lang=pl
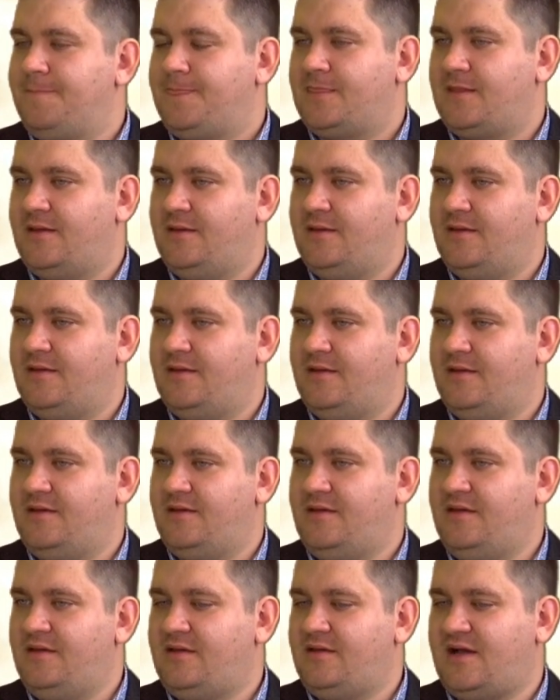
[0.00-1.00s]
E,
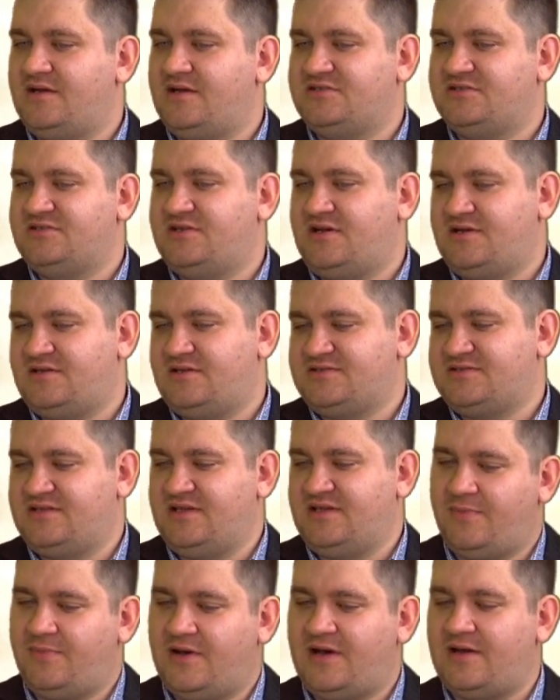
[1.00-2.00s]
I każda z
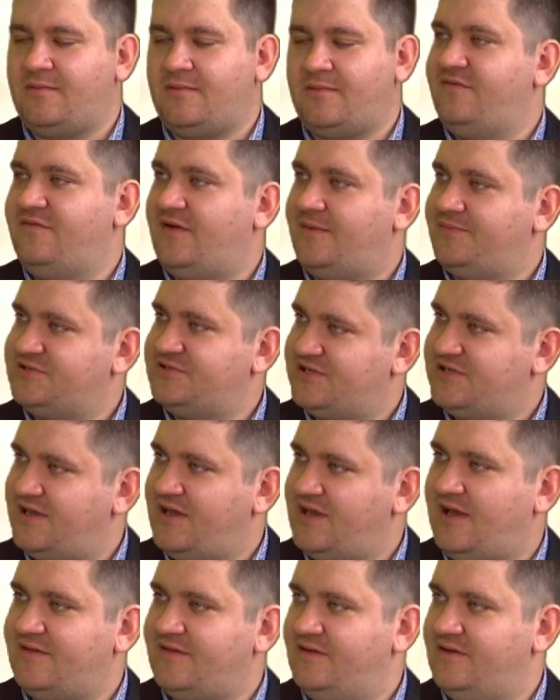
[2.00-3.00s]
tych par ma dwa
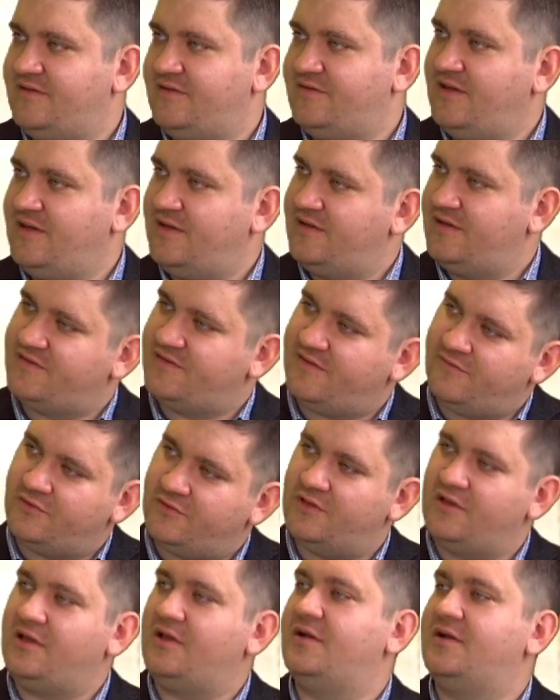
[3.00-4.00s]
przejazdy. Raz jeden
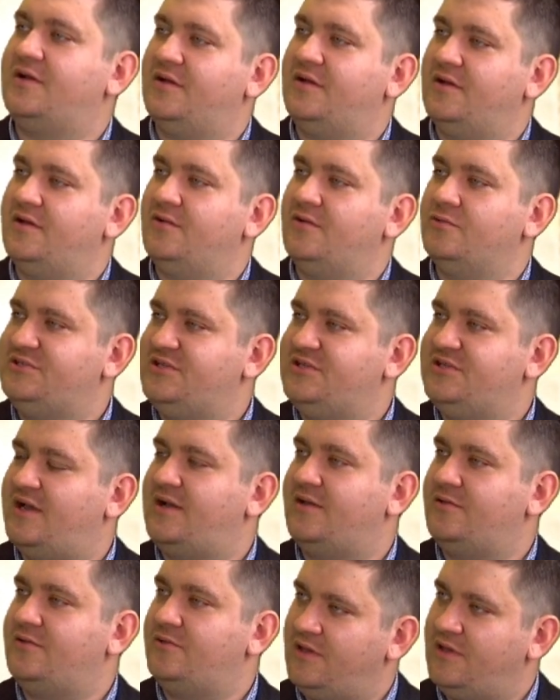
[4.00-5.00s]
zawodnik e,
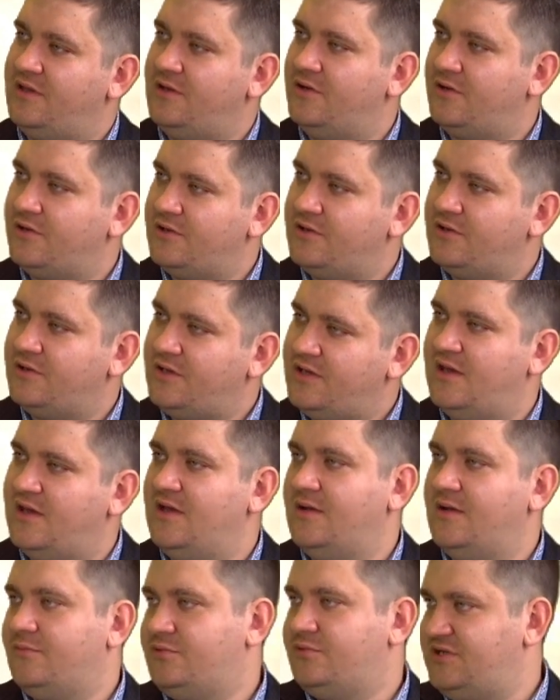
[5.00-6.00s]
ucieka, drugi goni,
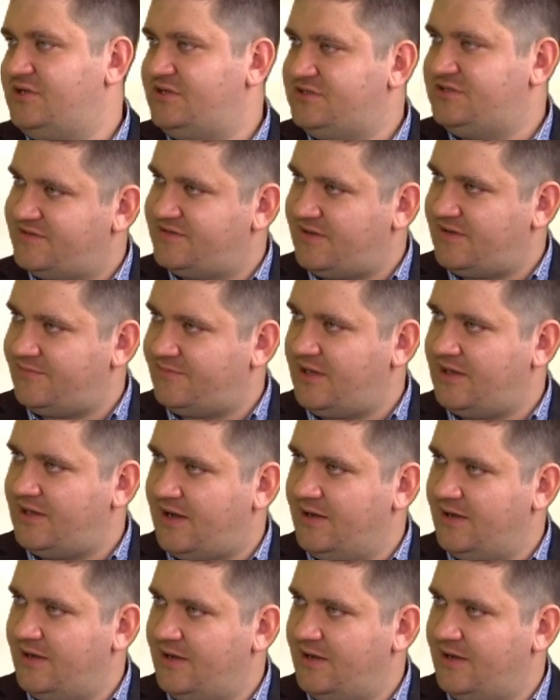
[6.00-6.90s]
później się zamieniają.